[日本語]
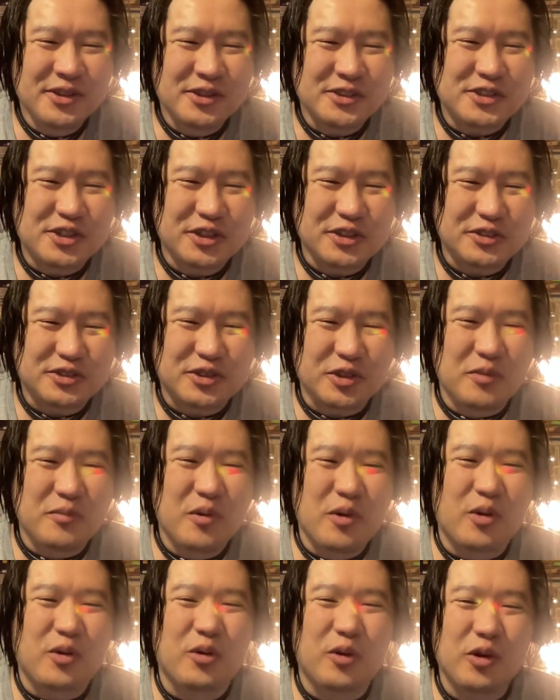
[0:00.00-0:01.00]
ちょっと
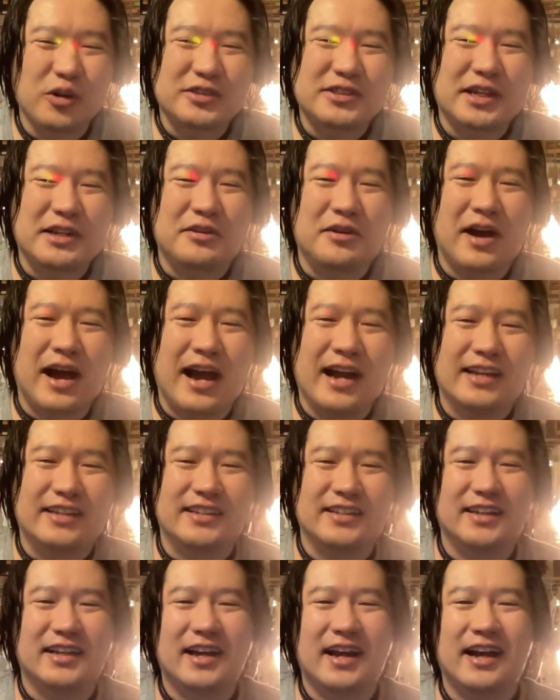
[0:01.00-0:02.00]
もう誤差の範
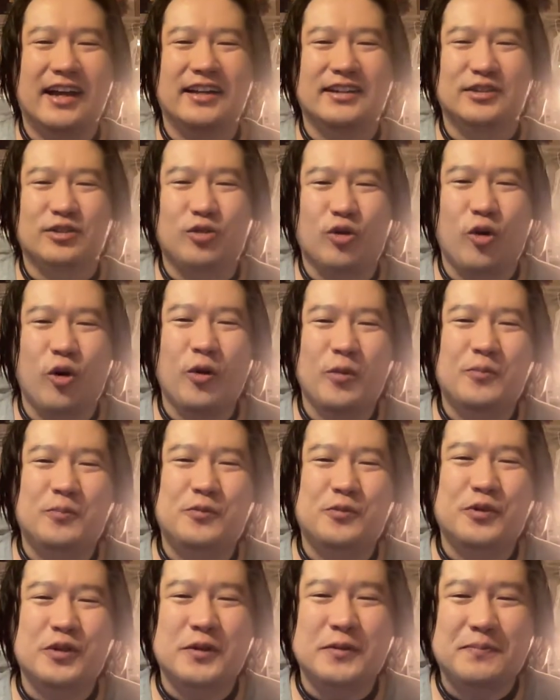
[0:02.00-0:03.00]
囲、あの、
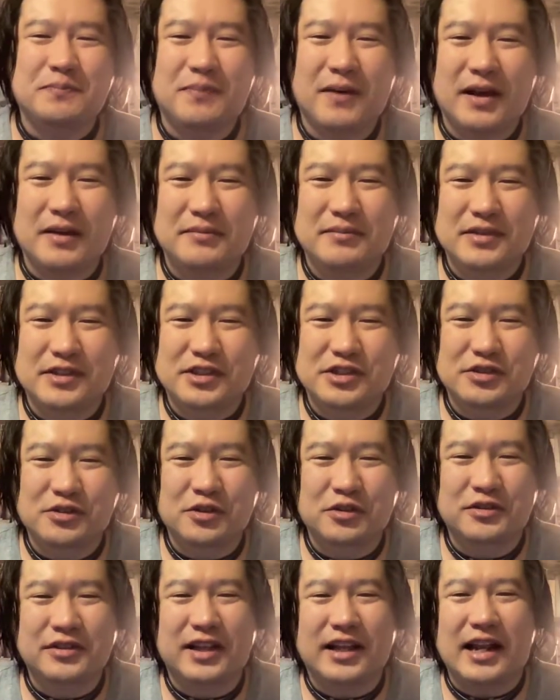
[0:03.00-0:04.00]
コップ一杯水
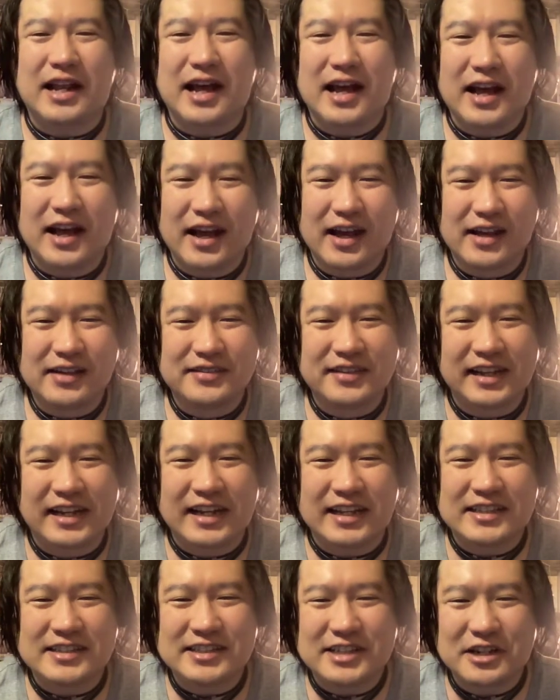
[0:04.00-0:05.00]
飲んだら
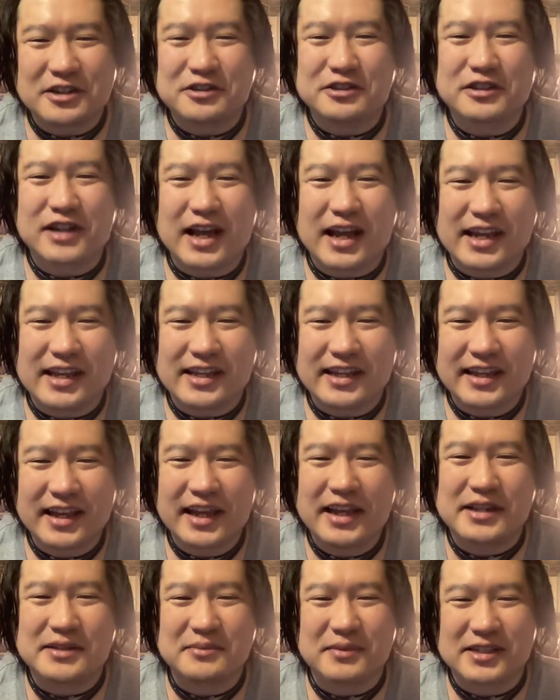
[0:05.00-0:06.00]
並んじゃうぐらい
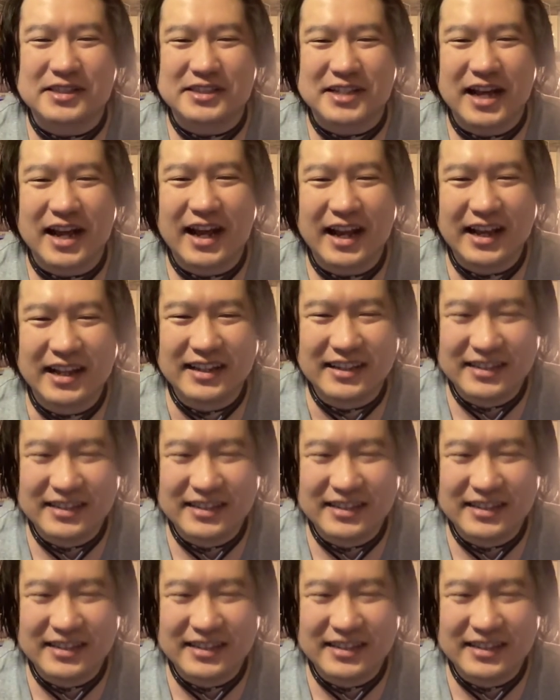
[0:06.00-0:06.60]
減りました。